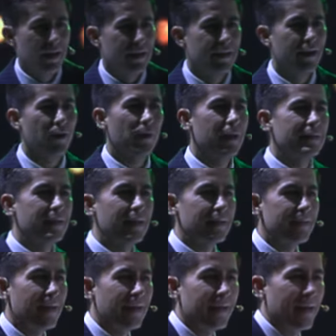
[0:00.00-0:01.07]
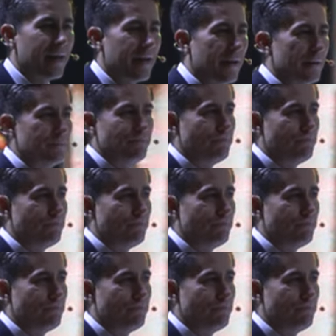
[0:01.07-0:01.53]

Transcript: Quiero decirte que